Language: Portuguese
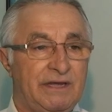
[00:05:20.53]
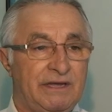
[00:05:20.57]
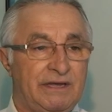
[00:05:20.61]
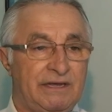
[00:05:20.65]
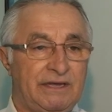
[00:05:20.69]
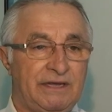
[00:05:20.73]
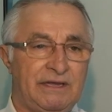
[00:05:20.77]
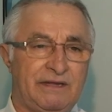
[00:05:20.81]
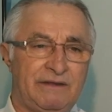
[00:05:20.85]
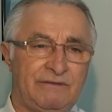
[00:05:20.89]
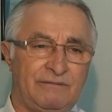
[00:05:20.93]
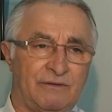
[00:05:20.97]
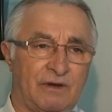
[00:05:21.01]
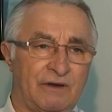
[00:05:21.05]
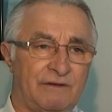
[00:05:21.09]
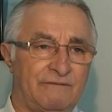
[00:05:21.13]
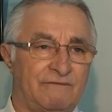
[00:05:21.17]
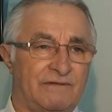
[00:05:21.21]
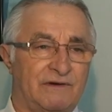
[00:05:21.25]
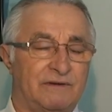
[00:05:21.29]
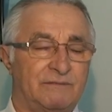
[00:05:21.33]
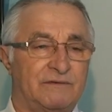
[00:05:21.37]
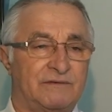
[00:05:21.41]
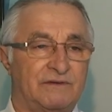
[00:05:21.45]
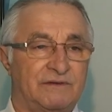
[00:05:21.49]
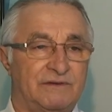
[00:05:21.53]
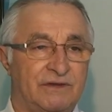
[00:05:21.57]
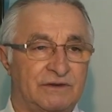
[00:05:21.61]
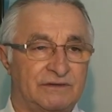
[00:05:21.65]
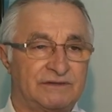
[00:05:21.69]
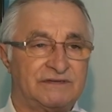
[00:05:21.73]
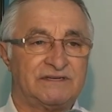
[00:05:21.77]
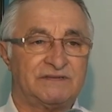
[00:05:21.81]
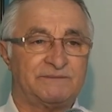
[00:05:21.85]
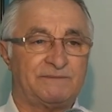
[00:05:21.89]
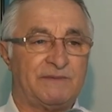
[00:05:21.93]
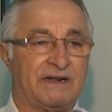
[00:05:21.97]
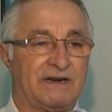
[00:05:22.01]
e nós, vamos,
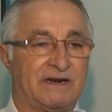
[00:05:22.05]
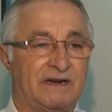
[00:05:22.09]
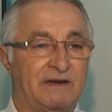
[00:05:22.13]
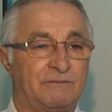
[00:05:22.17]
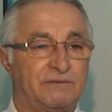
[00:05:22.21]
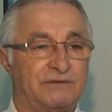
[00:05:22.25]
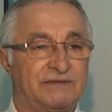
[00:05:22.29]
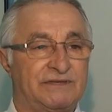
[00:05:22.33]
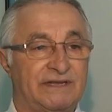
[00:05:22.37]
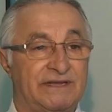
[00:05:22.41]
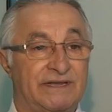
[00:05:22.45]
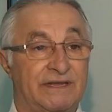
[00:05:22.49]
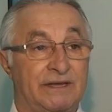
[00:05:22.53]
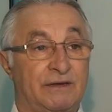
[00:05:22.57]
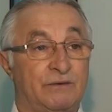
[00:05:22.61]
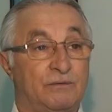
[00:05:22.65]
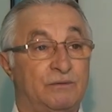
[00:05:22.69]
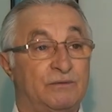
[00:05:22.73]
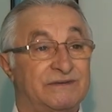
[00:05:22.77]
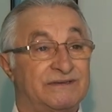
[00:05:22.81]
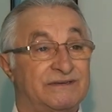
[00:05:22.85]
nós esperamos de que o,